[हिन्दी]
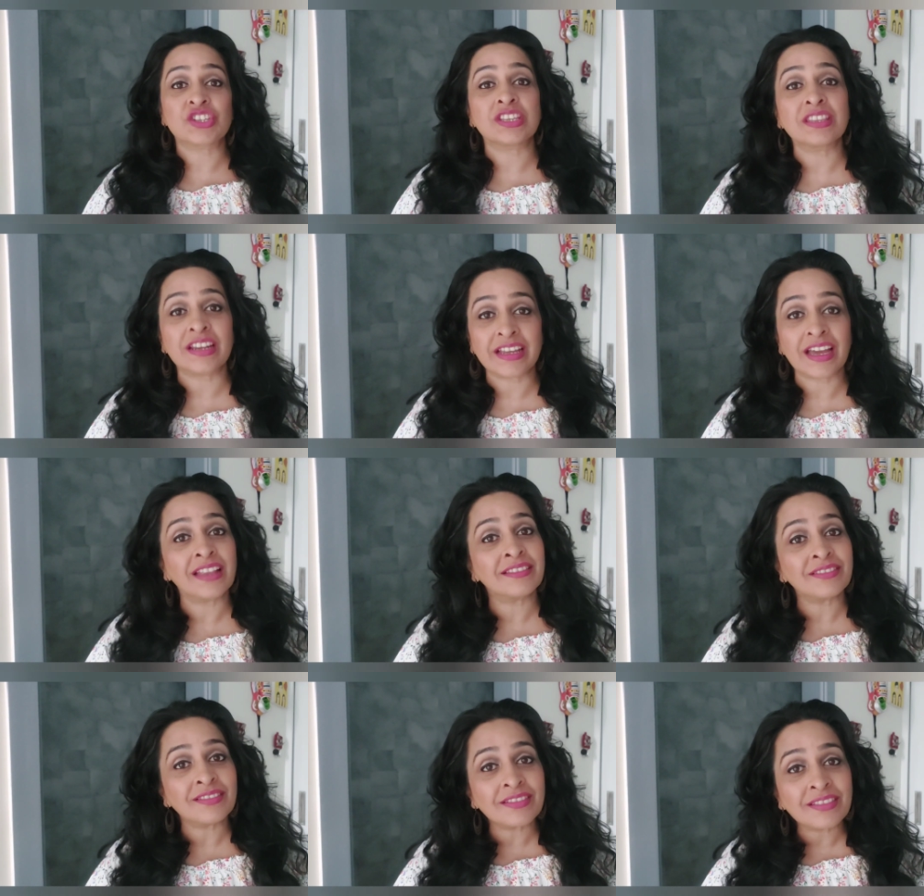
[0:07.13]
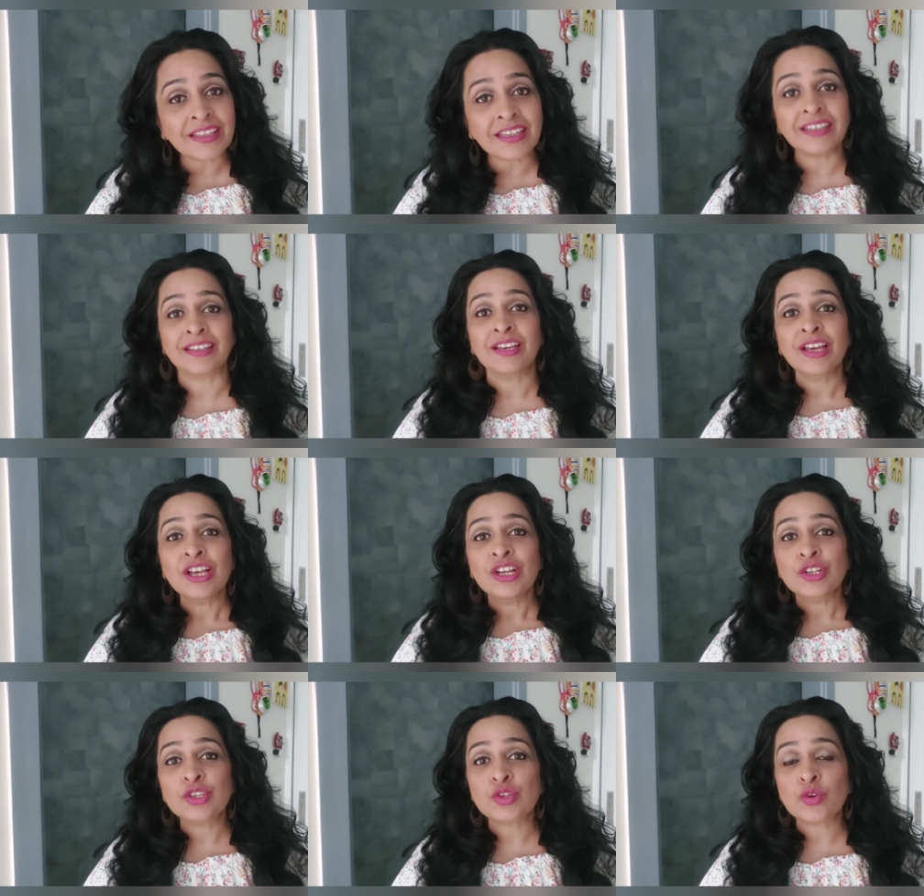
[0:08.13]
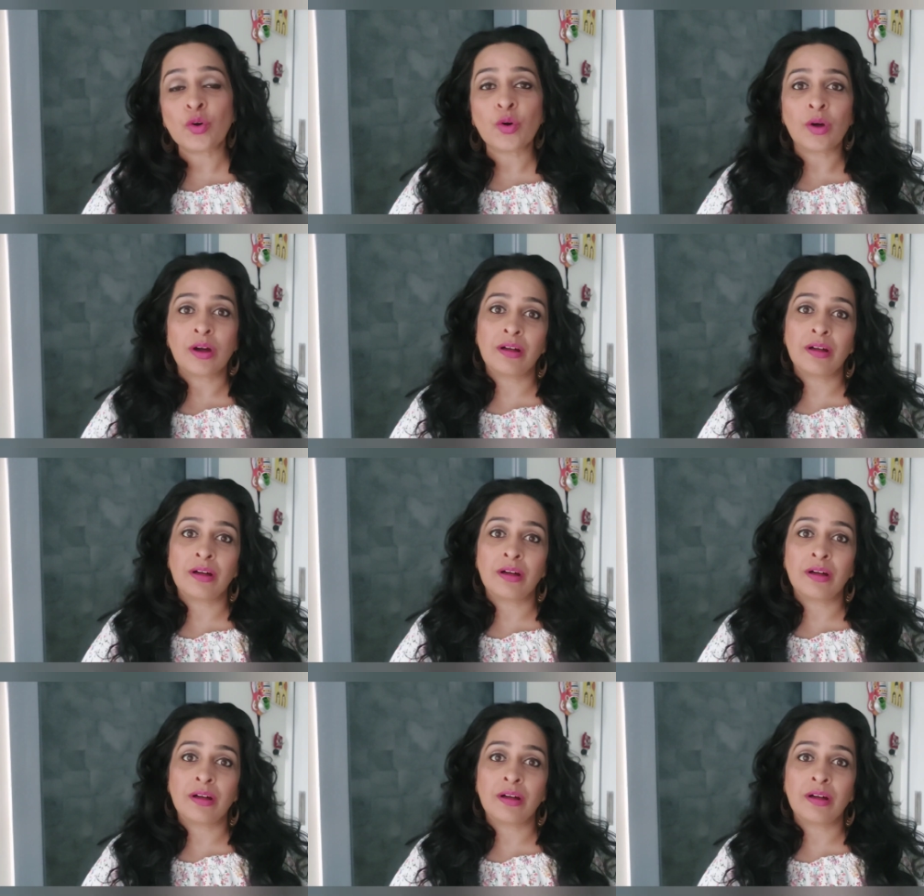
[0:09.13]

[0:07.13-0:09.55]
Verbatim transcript: चंद्रयान तीन जो